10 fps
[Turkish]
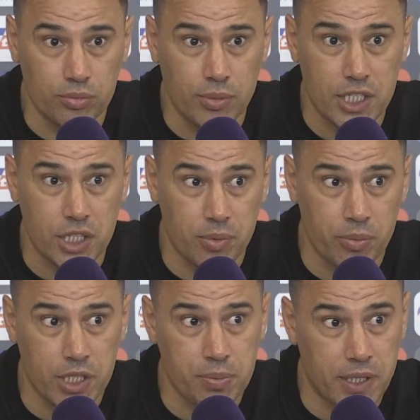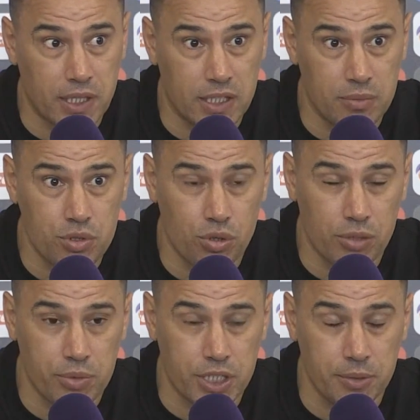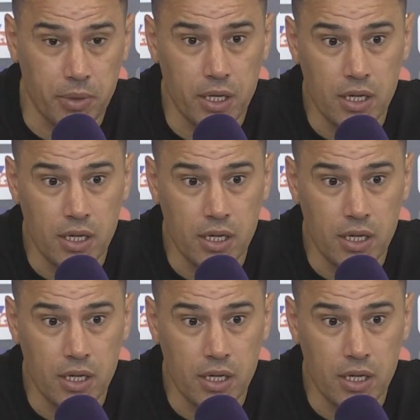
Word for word: Maç gibi maç beklediğimi söylemiştim.